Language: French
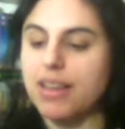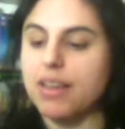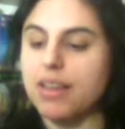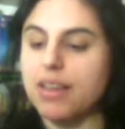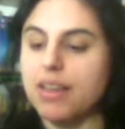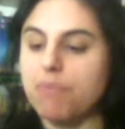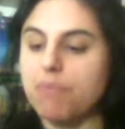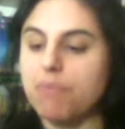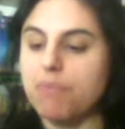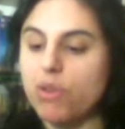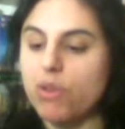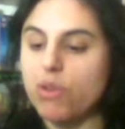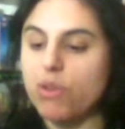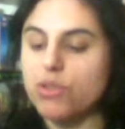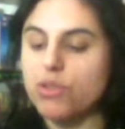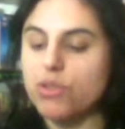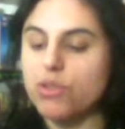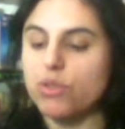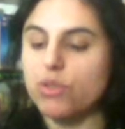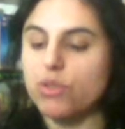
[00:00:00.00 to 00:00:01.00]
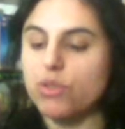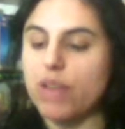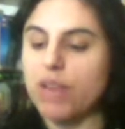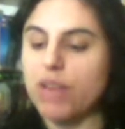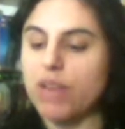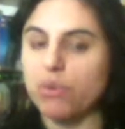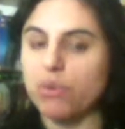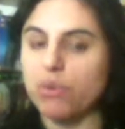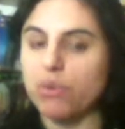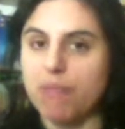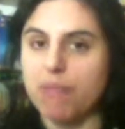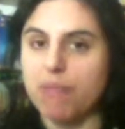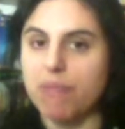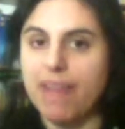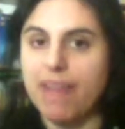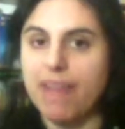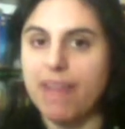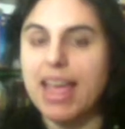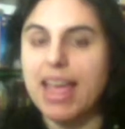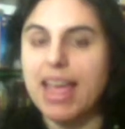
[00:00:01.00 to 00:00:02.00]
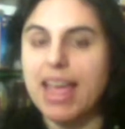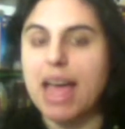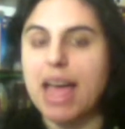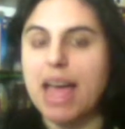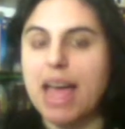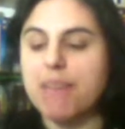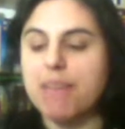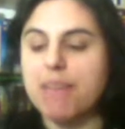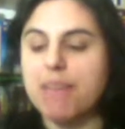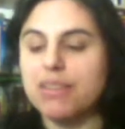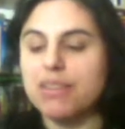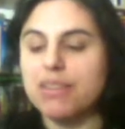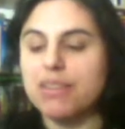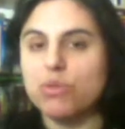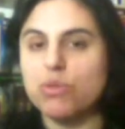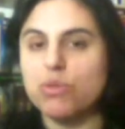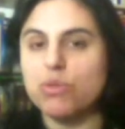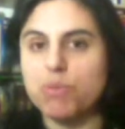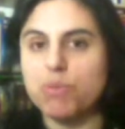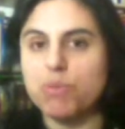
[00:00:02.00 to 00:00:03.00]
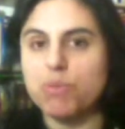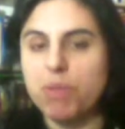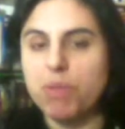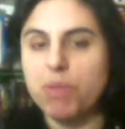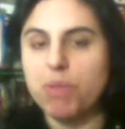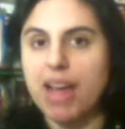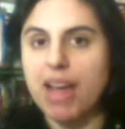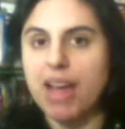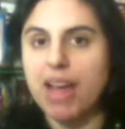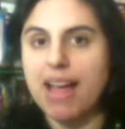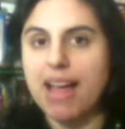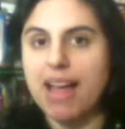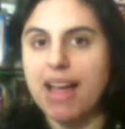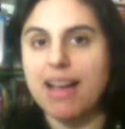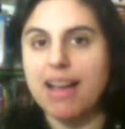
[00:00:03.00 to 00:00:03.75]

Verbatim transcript: mange de la trauma, à partir de ce moment-là,